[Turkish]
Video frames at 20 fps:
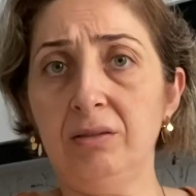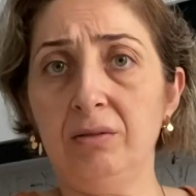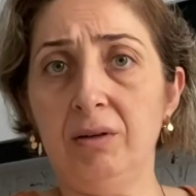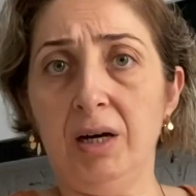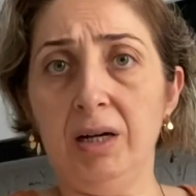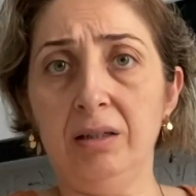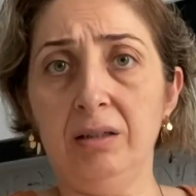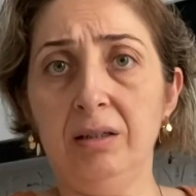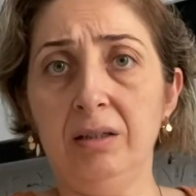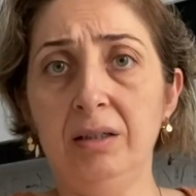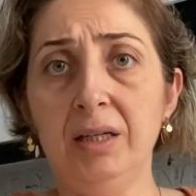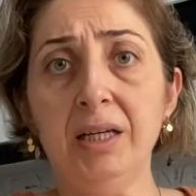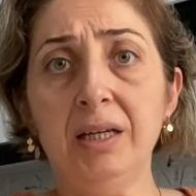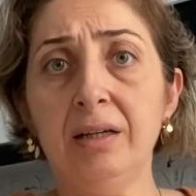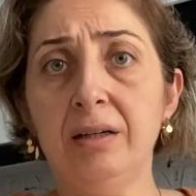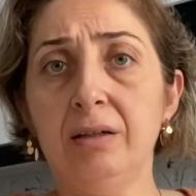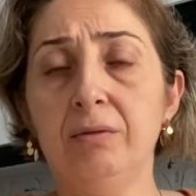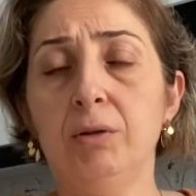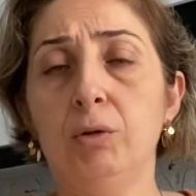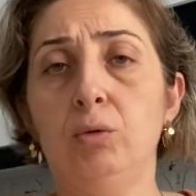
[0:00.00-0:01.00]
var. Ne
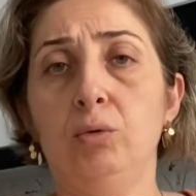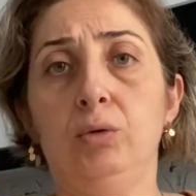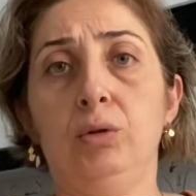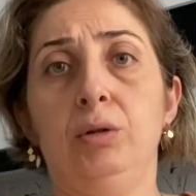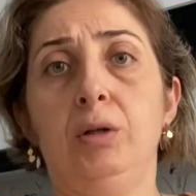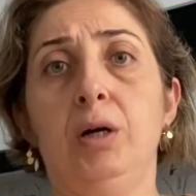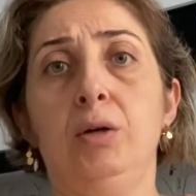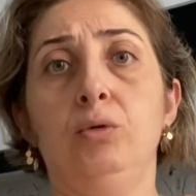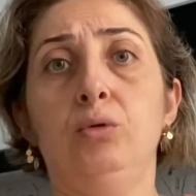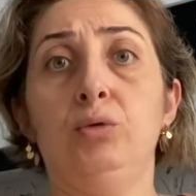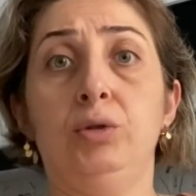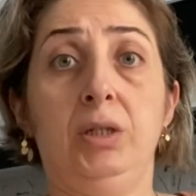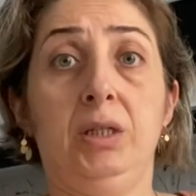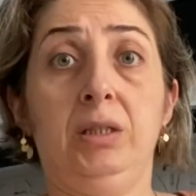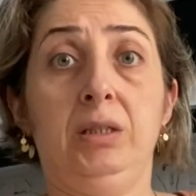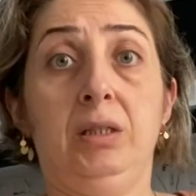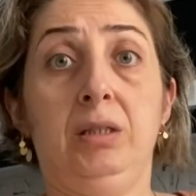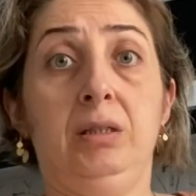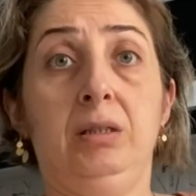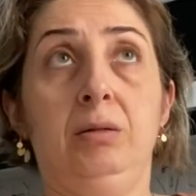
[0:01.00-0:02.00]
gerek var o kadar yüksek
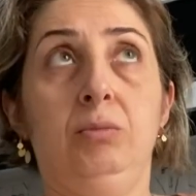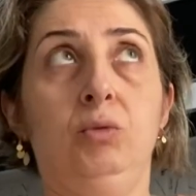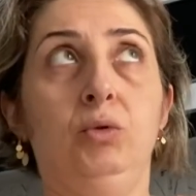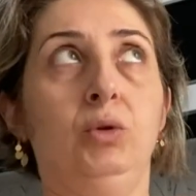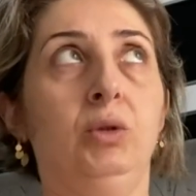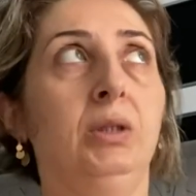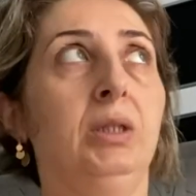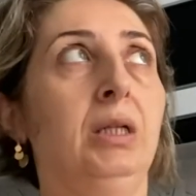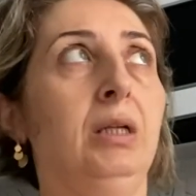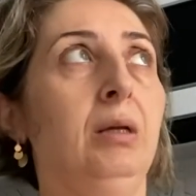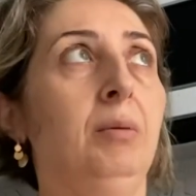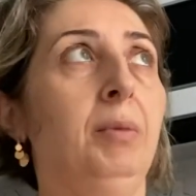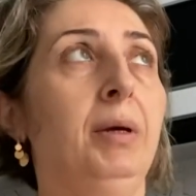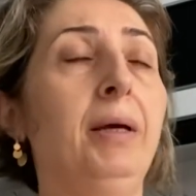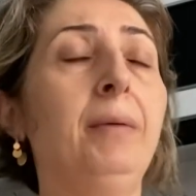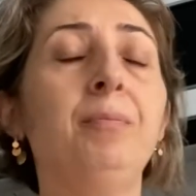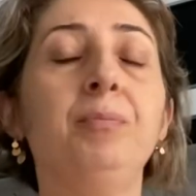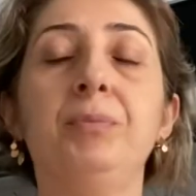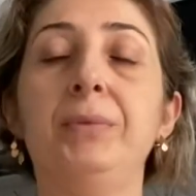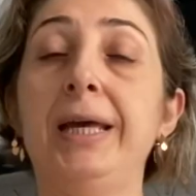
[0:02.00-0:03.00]
sesle müzik
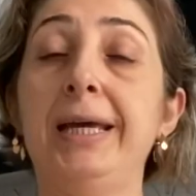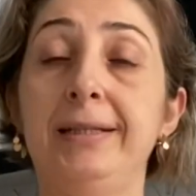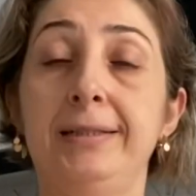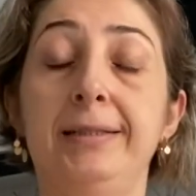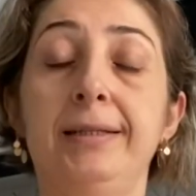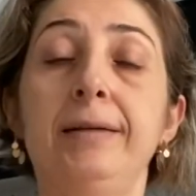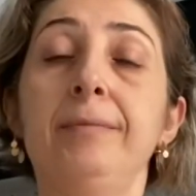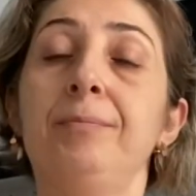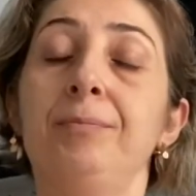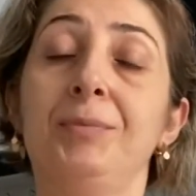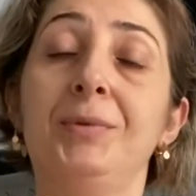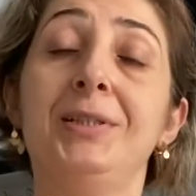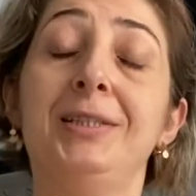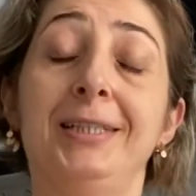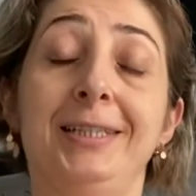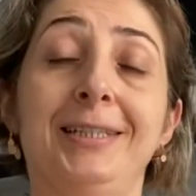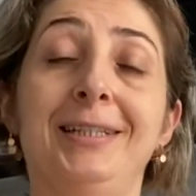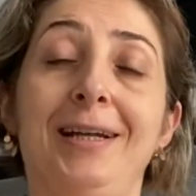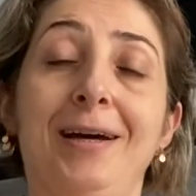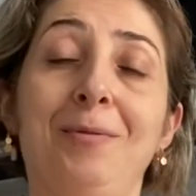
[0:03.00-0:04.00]
dinlemeye? Neyse
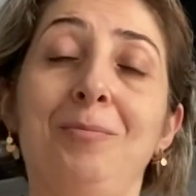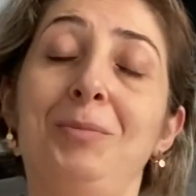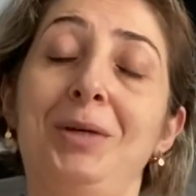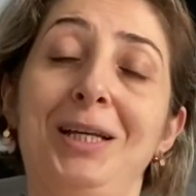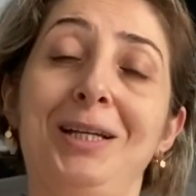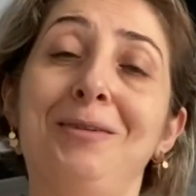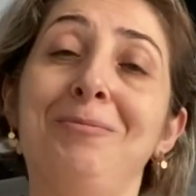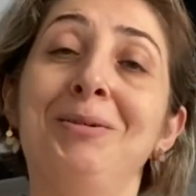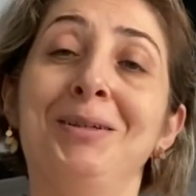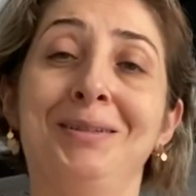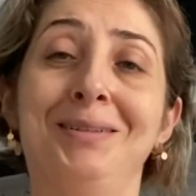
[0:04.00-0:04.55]
sinirlenmeyelim.